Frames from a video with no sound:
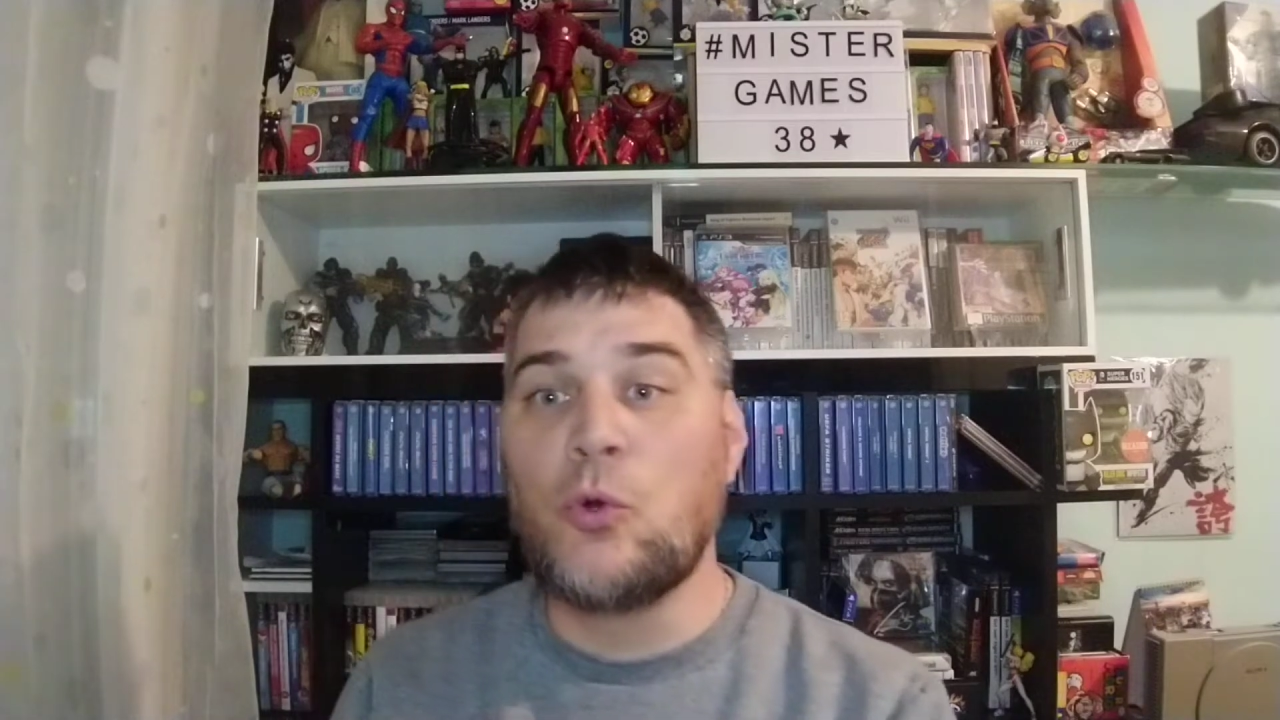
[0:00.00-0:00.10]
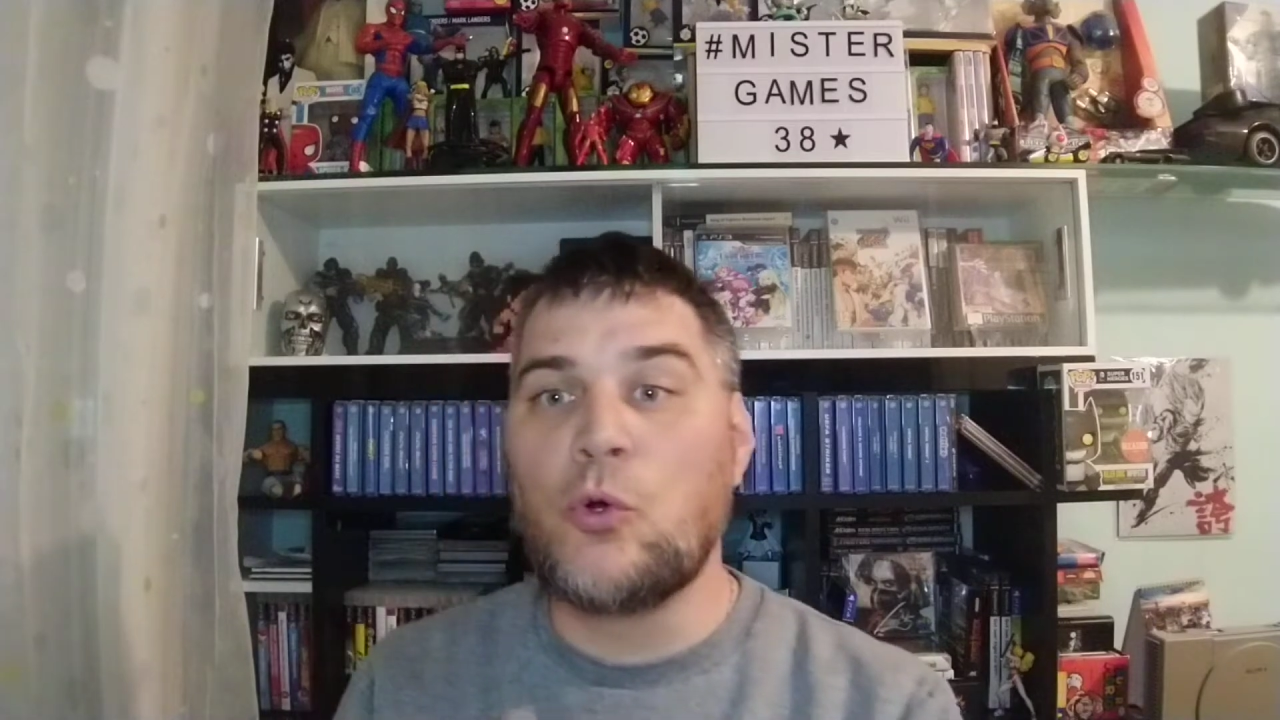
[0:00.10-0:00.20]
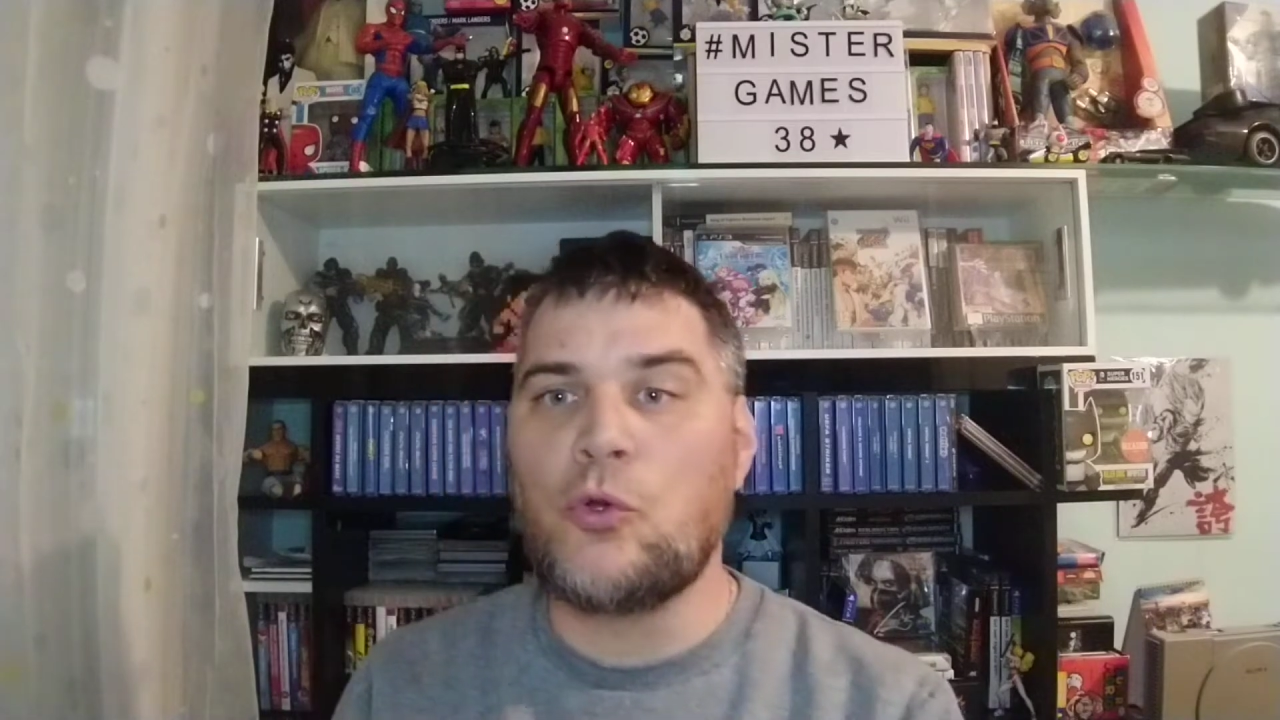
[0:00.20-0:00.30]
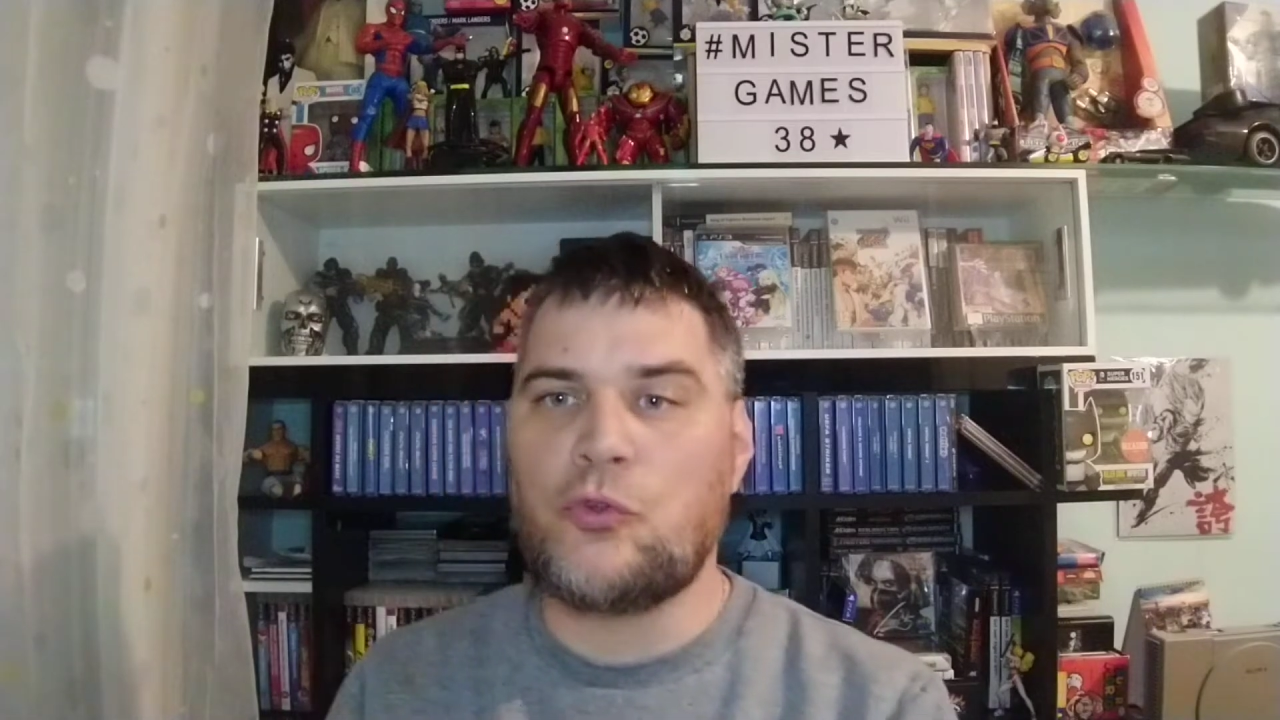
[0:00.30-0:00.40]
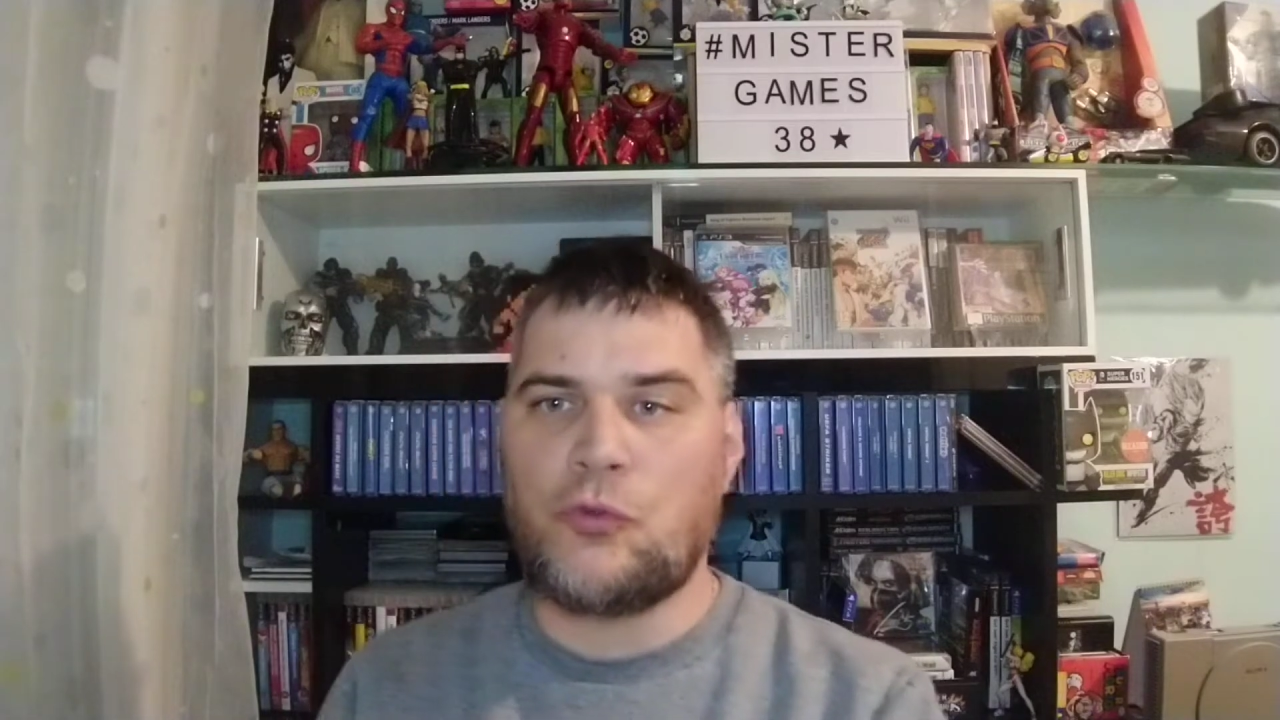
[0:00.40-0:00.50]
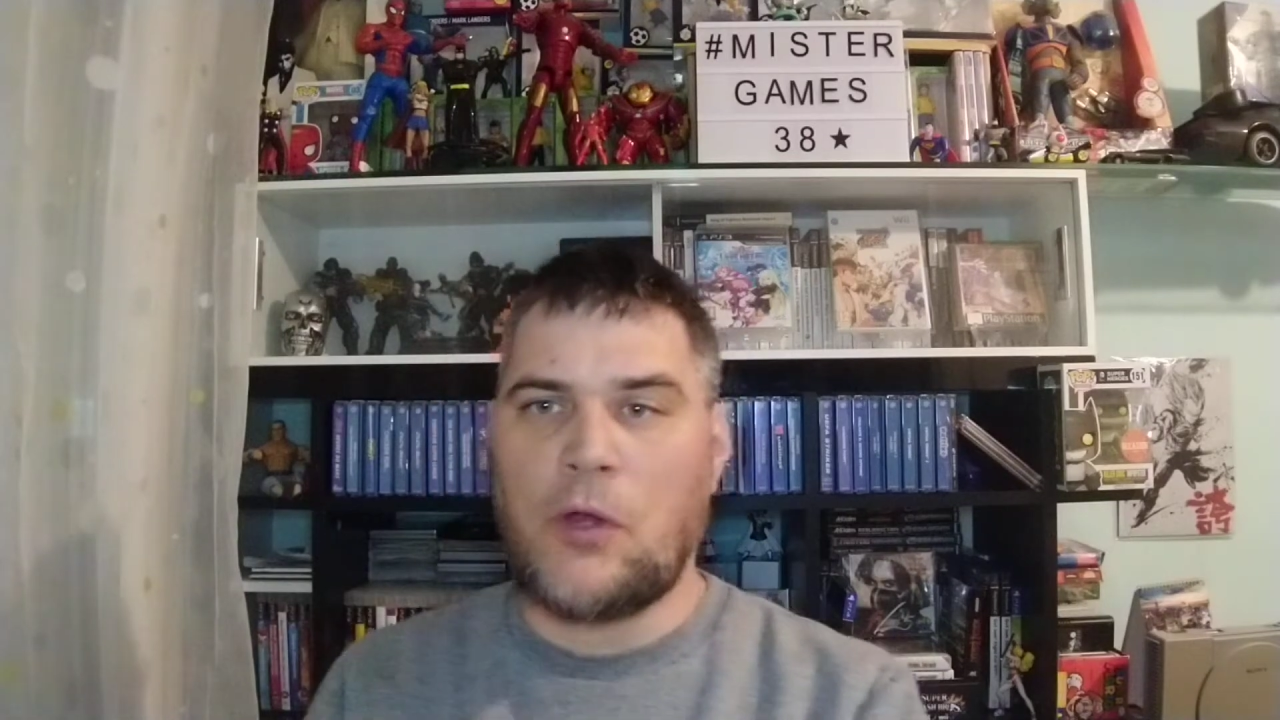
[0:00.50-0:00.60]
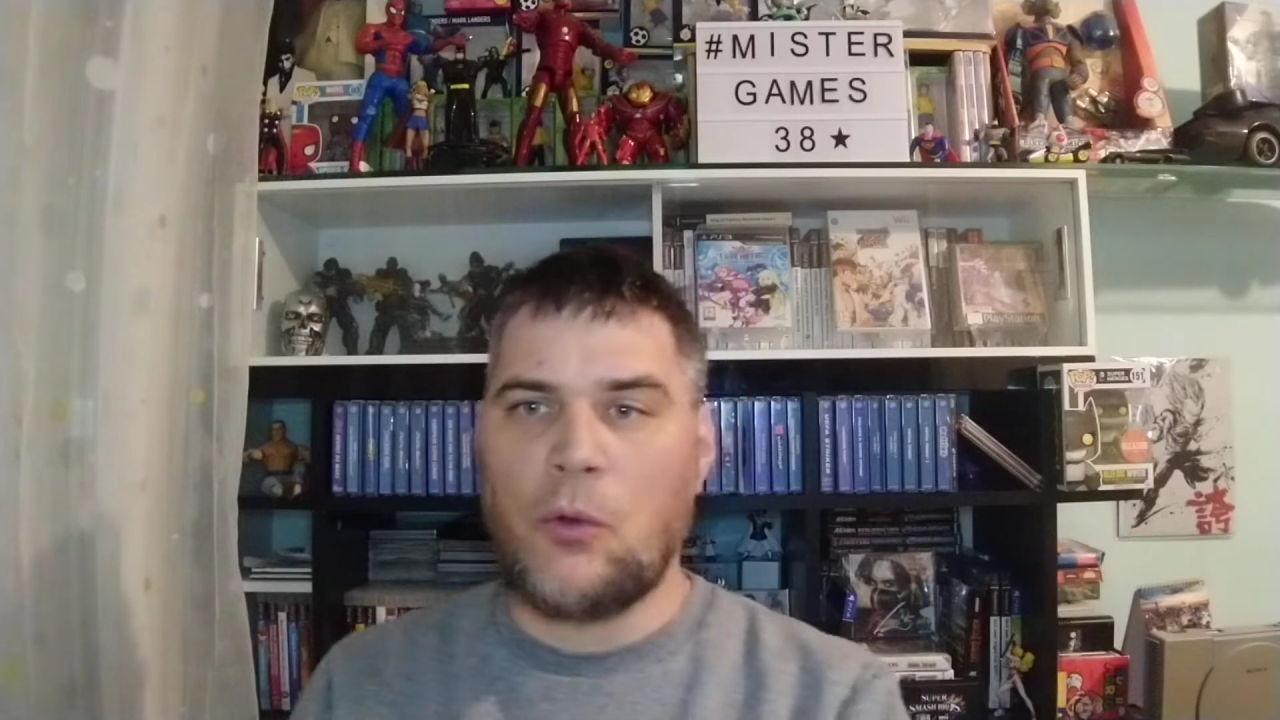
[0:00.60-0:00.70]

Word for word: lots sur